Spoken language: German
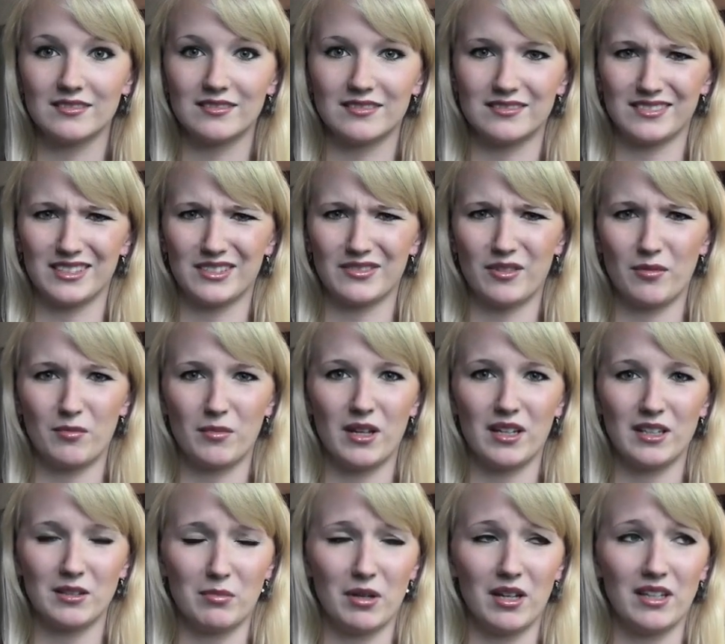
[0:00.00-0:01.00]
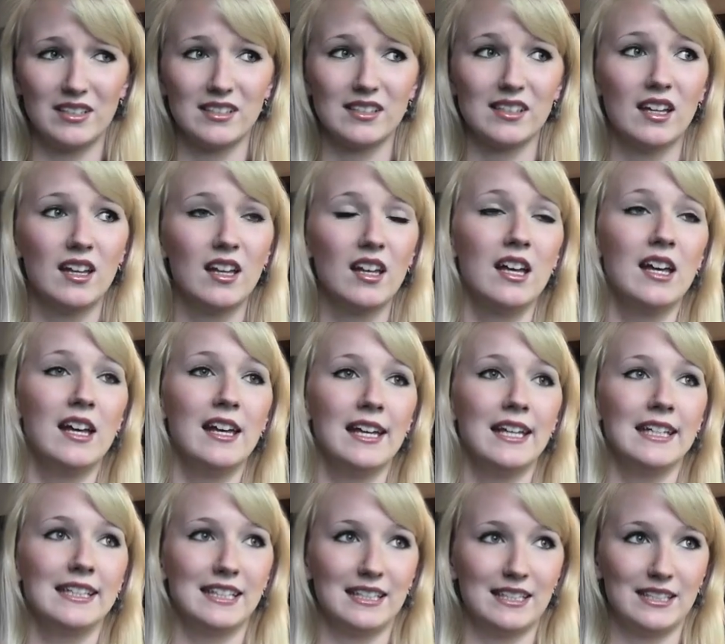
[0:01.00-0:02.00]
Oh, das war mir echt peinlich.
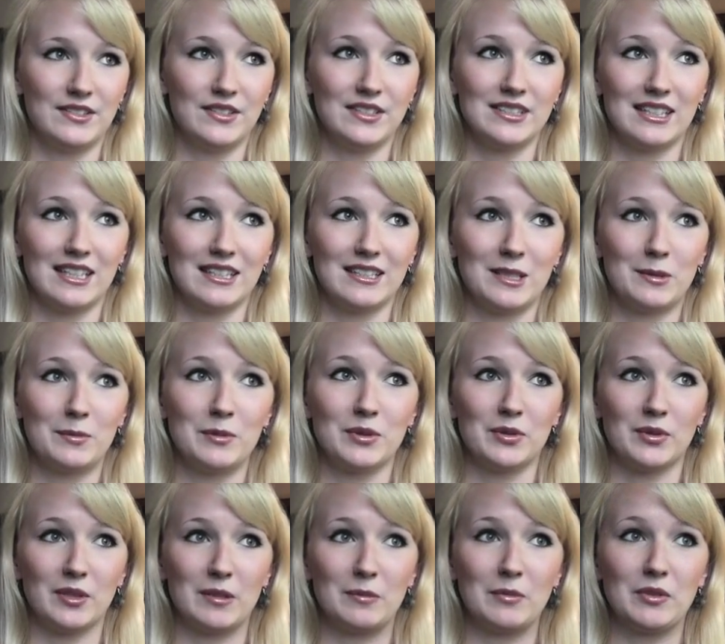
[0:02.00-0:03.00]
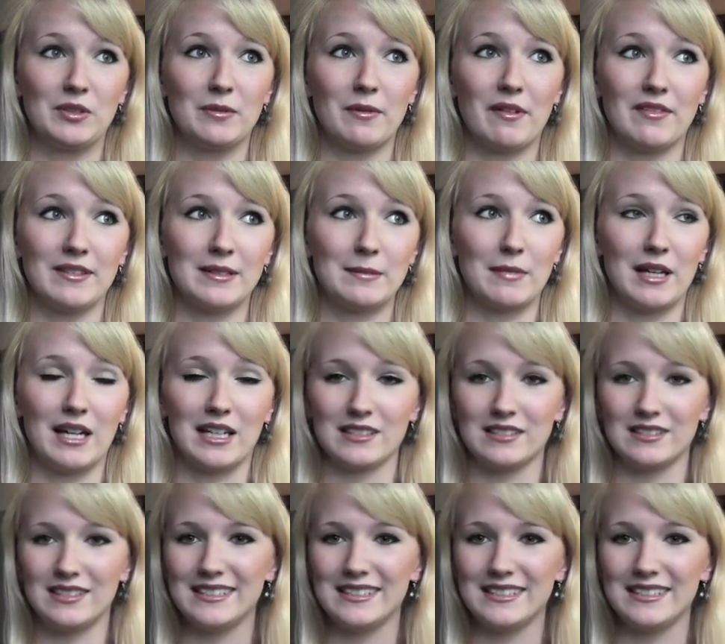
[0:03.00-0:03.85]
Ja, deswegen dachte ich mir so, jetzt musst du mal was machen.